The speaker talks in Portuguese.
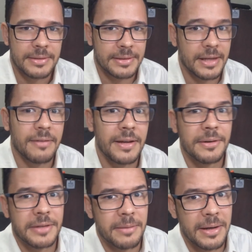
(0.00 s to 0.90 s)
Estava
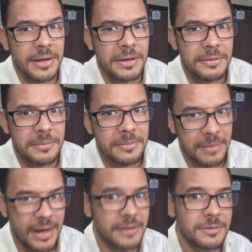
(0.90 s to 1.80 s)
eu trabalhando
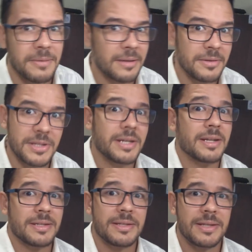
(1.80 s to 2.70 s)
mais um belo dia
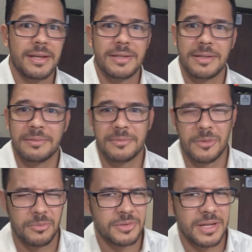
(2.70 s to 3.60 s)
na assistência,
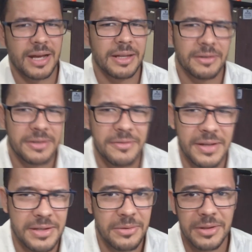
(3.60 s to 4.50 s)
como se nada
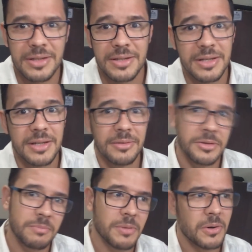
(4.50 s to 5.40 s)
tivesse acontecido,
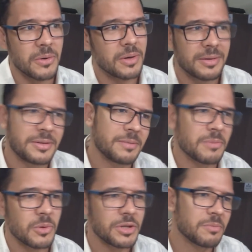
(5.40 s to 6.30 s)
de boa, de
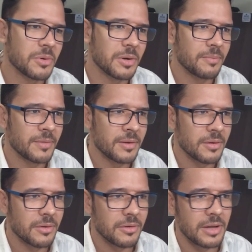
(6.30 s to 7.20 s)
boa, de boa,
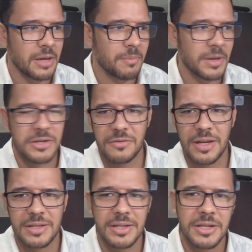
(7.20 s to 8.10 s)
quando de repente
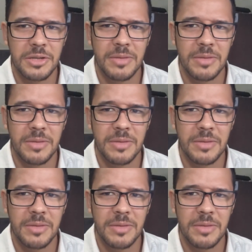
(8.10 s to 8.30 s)
vem a seguinte